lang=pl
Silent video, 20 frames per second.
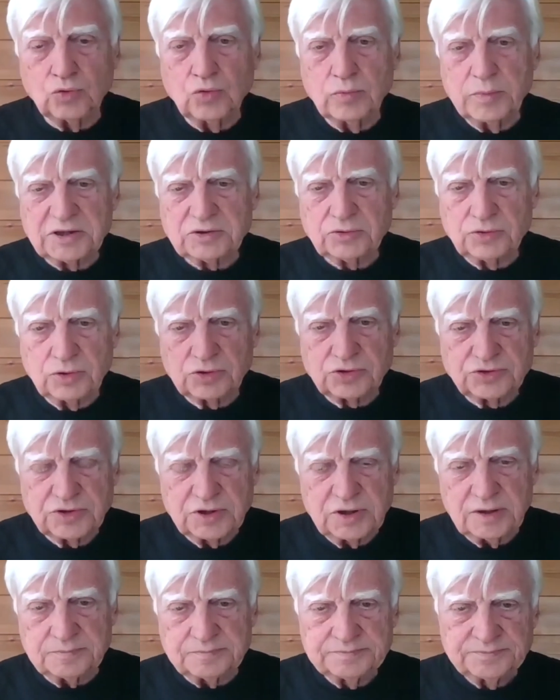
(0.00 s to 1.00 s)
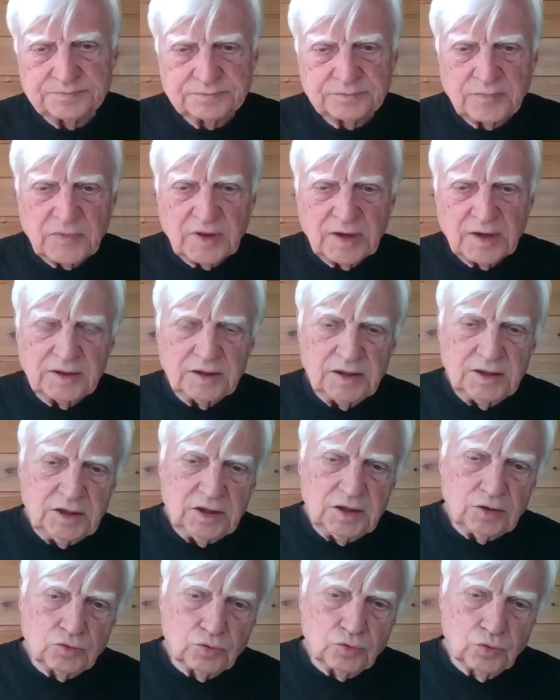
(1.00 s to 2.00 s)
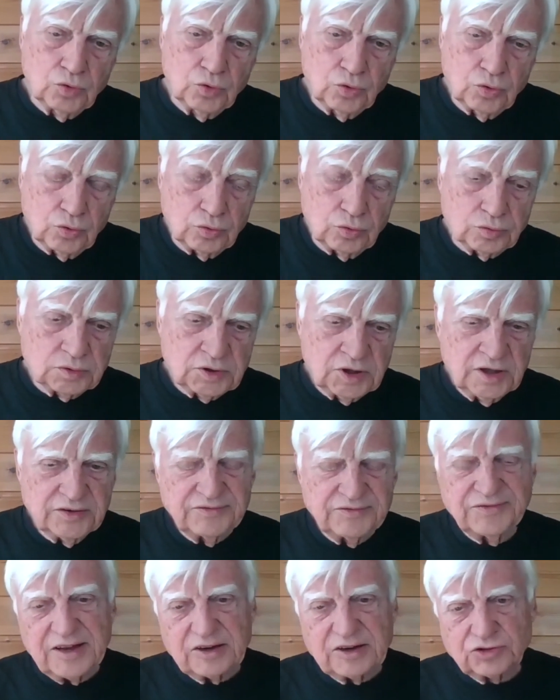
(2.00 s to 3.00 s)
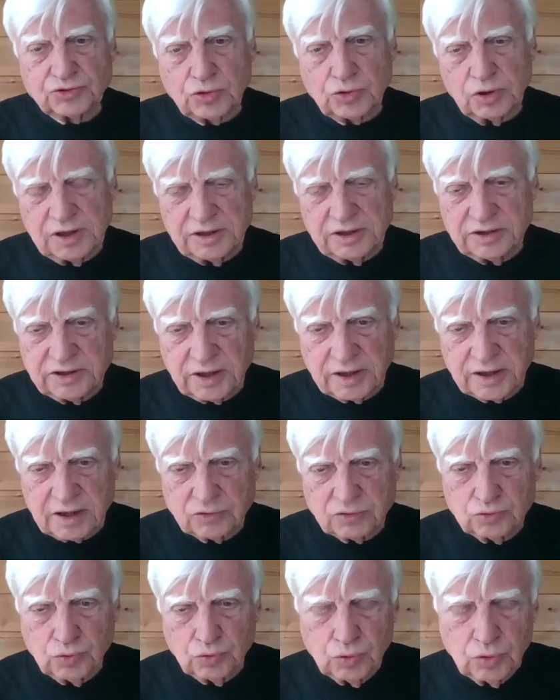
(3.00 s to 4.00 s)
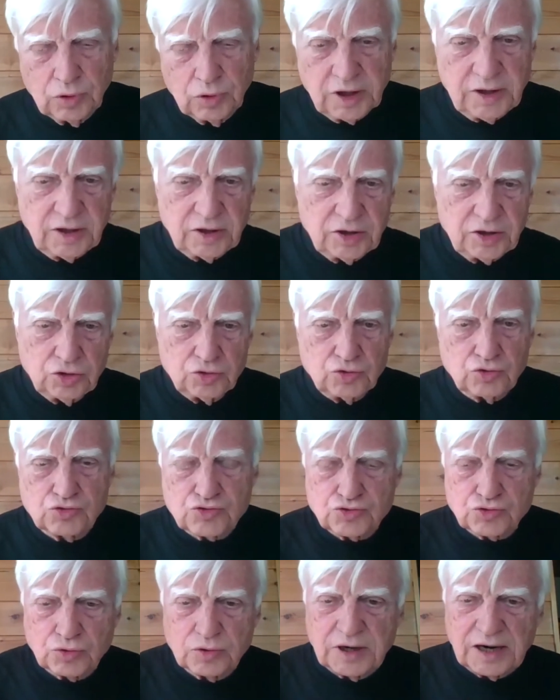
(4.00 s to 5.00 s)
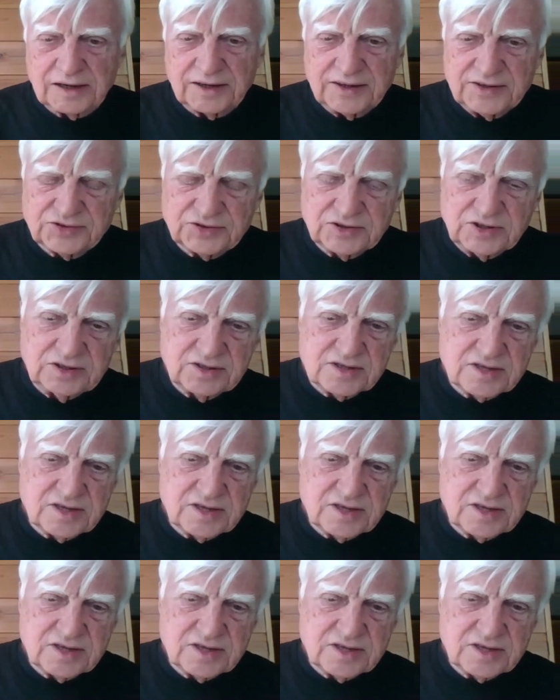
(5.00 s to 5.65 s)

temat, który naprawdę długo już żyje i w sztuce, i w piśmiennictwie religijnym,